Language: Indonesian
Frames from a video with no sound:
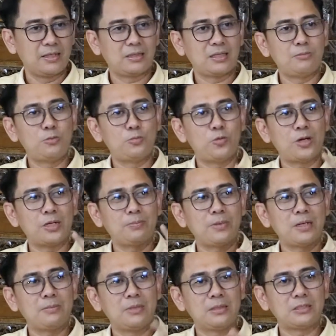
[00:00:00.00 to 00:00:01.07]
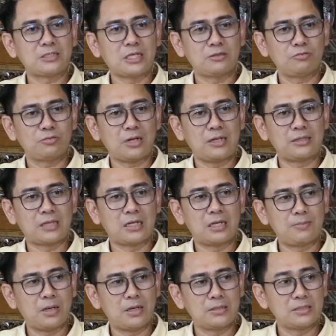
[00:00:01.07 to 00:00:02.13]
Kita mupukkan paling banter satu kali
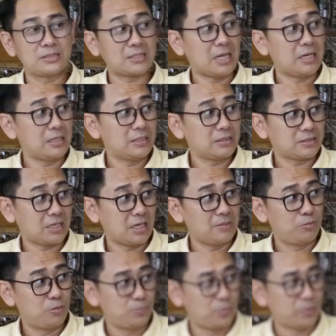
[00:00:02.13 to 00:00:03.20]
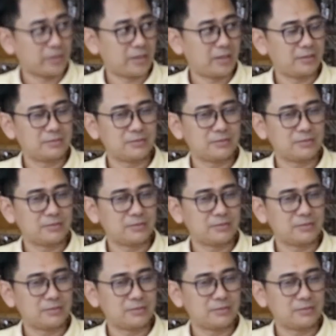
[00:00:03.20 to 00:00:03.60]
tanam hanya sekali sekali pupuk ya.